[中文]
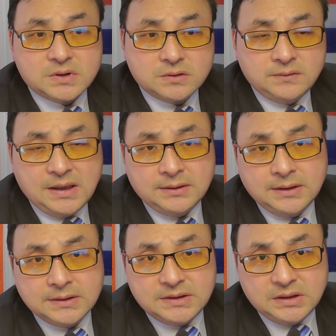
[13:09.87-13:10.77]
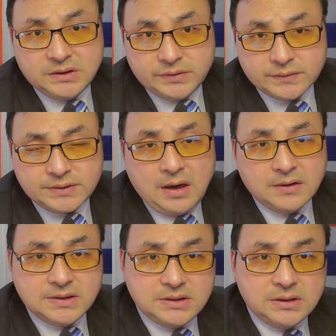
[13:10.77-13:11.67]
史书上的第九十二
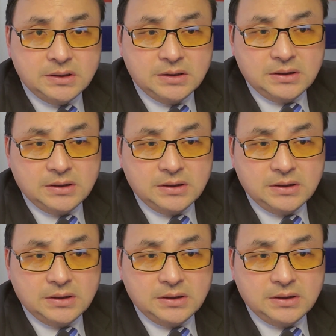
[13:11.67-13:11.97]
期。